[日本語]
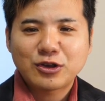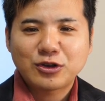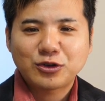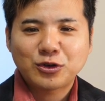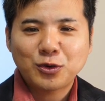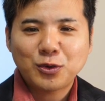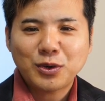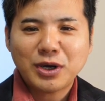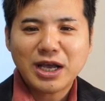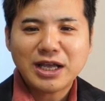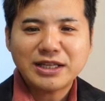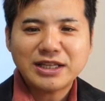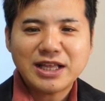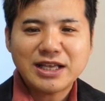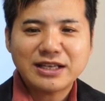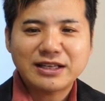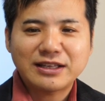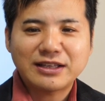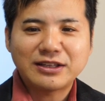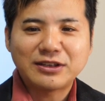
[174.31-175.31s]
障害
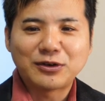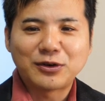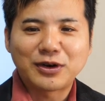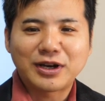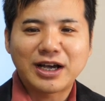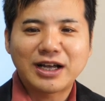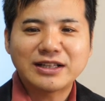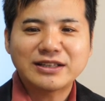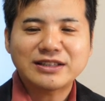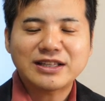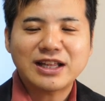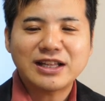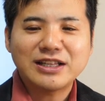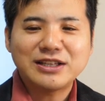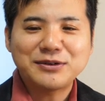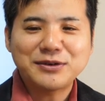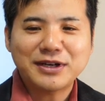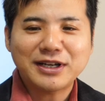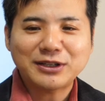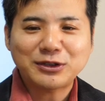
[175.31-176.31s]
年金を簡
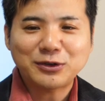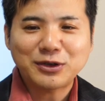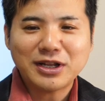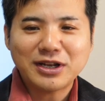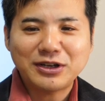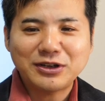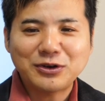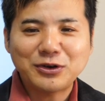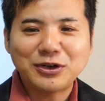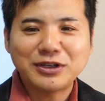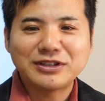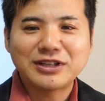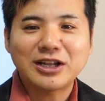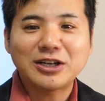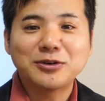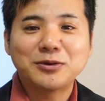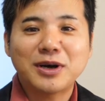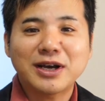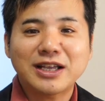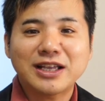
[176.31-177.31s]
単に受け取れるように
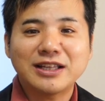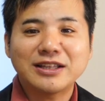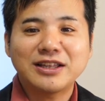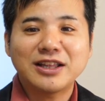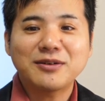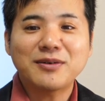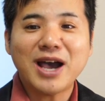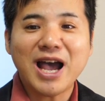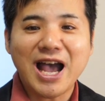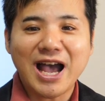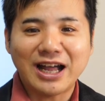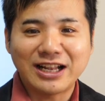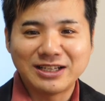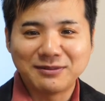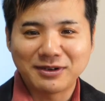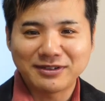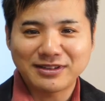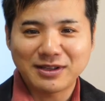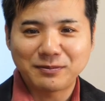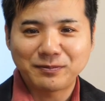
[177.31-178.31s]
なるわけではあ
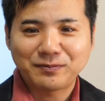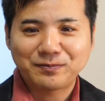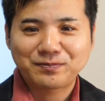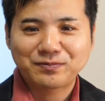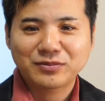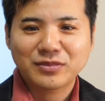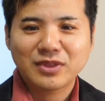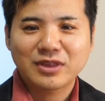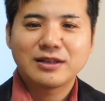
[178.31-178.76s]
りません。